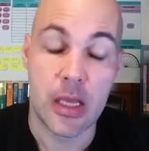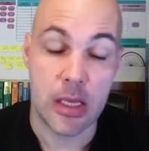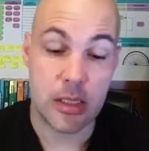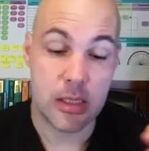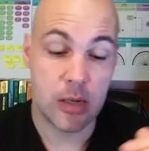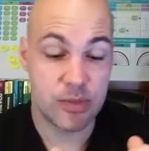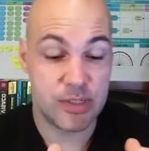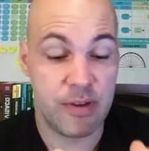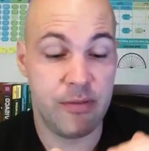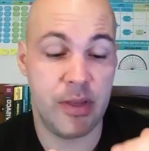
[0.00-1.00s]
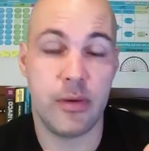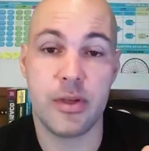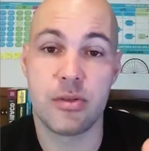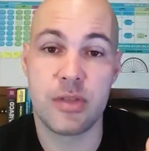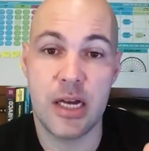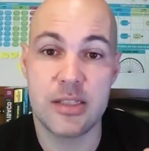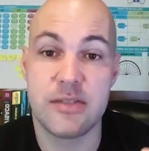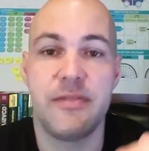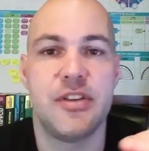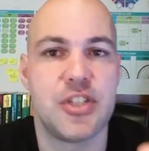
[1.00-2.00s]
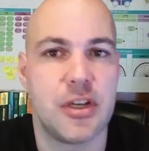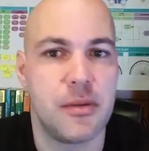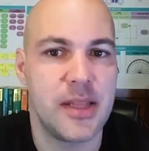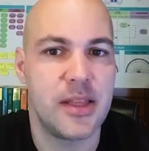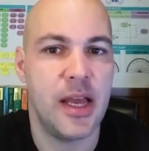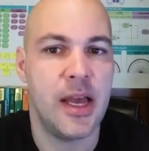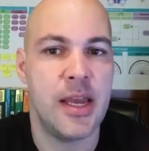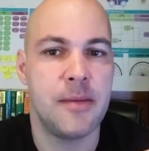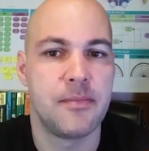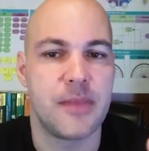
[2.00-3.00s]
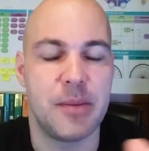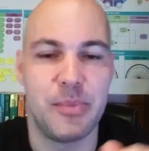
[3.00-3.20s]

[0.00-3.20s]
Então você vendo o resultado, você vai fechando matéria, né?